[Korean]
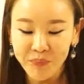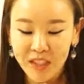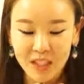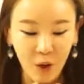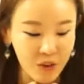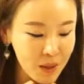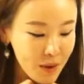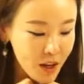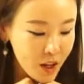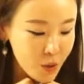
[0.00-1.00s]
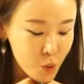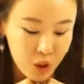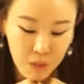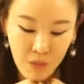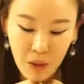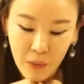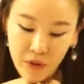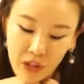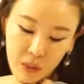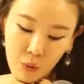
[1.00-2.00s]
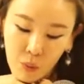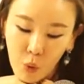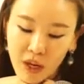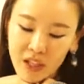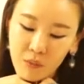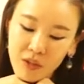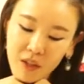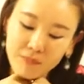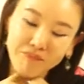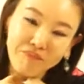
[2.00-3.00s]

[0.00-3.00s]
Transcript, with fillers: 그렇다면 조금 더 한번 얘기해보면 뭐가 있냐면요.